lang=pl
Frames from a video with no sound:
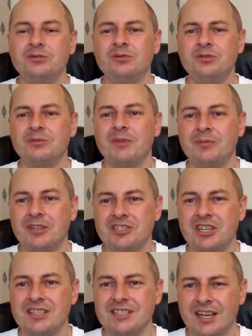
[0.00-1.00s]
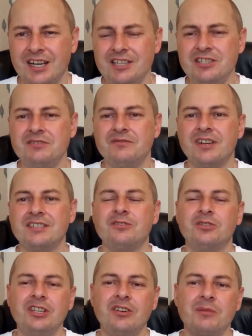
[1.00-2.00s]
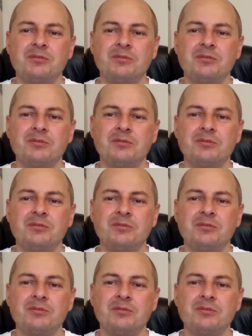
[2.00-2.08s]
który mam nadzieję zachęci Was do tego,